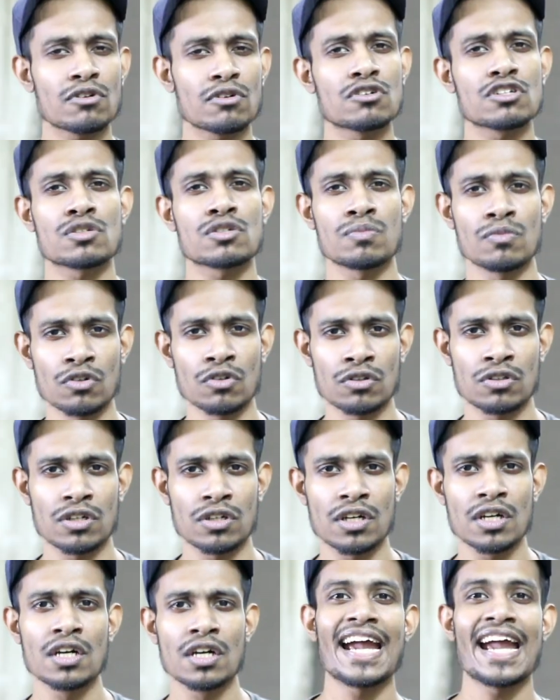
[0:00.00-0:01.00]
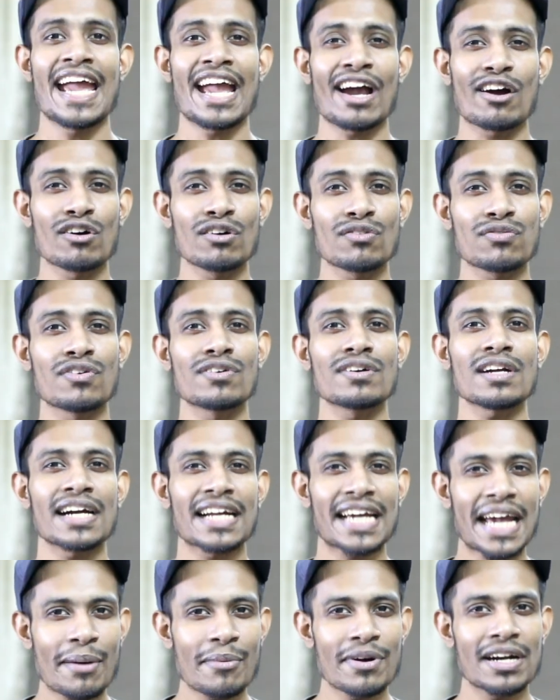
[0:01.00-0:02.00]
এবং স্মুথ এখন ফোনটার
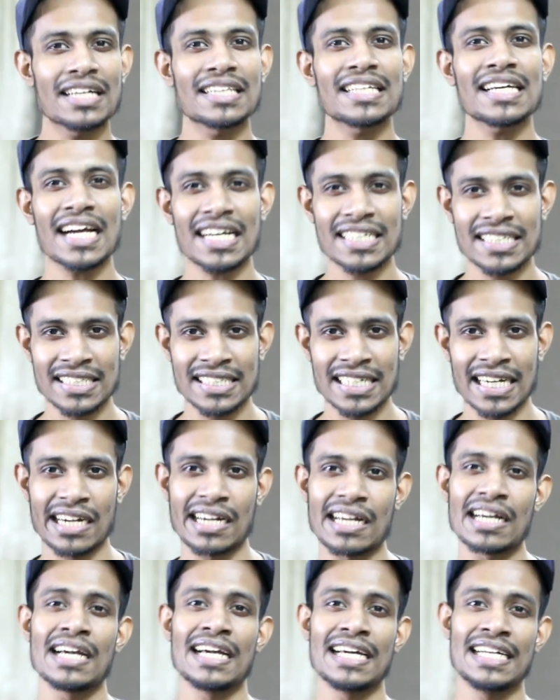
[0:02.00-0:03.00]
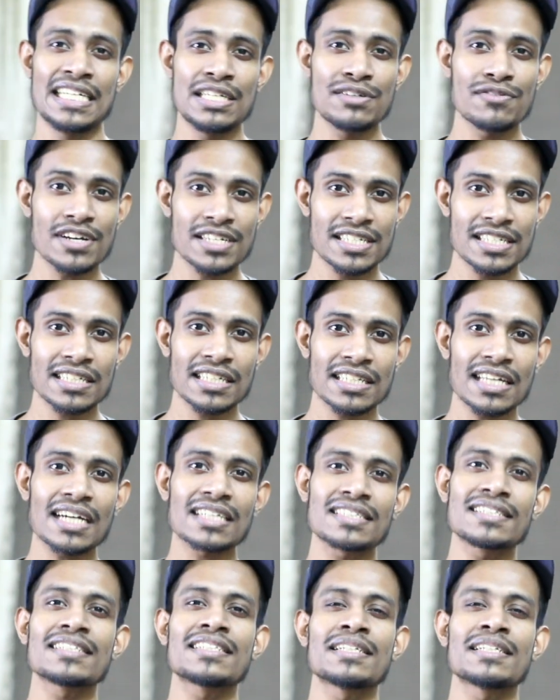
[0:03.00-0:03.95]
ক্যামেরাতে আসা যাক ডিভাইসটিতে থাকছে